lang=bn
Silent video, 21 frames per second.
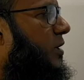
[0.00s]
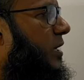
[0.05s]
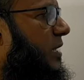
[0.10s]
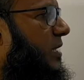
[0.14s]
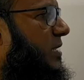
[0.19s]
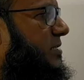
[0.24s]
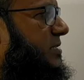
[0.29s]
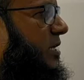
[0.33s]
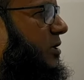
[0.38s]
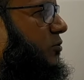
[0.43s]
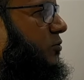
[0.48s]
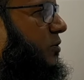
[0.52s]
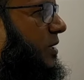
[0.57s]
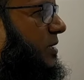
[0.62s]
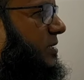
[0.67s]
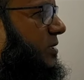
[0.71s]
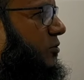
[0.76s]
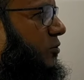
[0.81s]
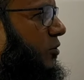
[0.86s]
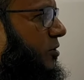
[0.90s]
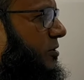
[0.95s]
ওইখানে যে
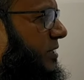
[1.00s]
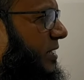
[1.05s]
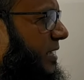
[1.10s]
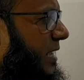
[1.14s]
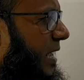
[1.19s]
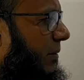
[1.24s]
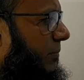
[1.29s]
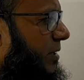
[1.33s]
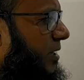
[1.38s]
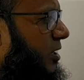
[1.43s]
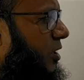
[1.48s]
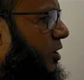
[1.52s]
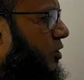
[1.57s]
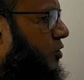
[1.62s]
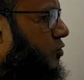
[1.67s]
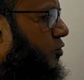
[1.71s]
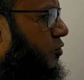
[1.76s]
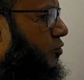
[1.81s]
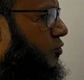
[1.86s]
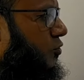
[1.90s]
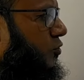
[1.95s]
কোনো একটি ঘর থেকে আমি
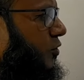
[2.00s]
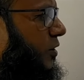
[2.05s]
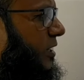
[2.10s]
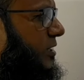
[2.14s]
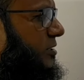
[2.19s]
ছোট্ট